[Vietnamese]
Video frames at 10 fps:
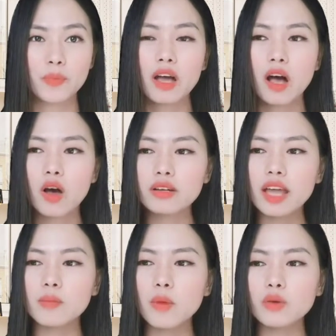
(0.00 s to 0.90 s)
họ cứ
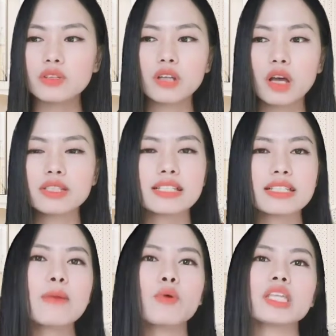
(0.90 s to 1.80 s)
để mọi thứ nó xảy
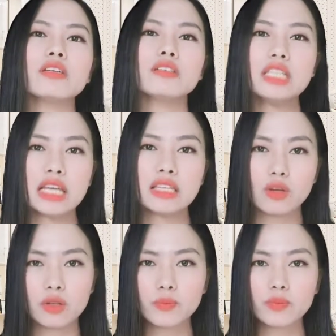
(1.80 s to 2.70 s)
ra một cách tự nhiên
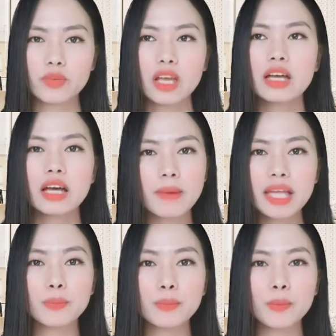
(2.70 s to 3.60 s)
thôi các bạn
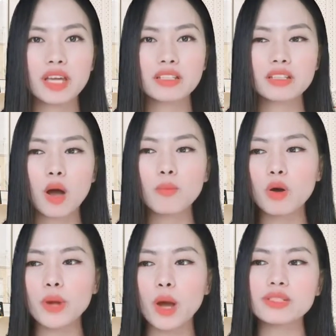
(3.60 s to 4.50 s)
thân mến có một
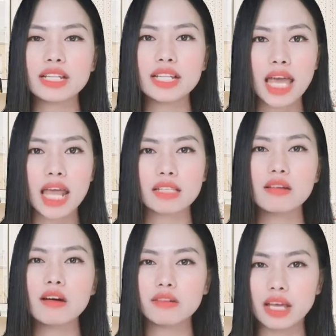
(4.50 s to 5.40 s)
câu nói rất hay là
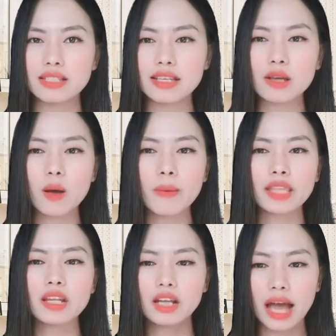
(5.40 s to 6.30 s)
thượng đế sẽ cho các bạn
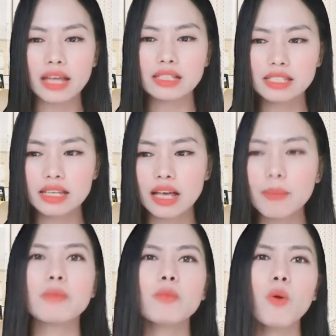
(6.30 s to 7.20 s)
tất cả những gì các
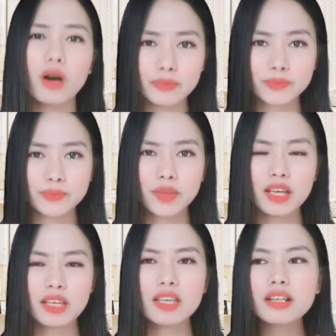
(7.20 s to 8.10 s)
bạn muốn
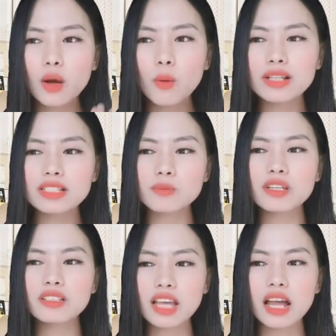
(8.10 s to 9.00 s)
nhưng điều quan trọng
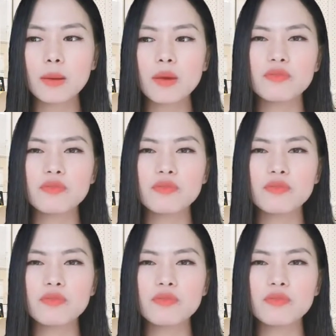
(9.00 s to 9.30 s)
trước tiên là các bạn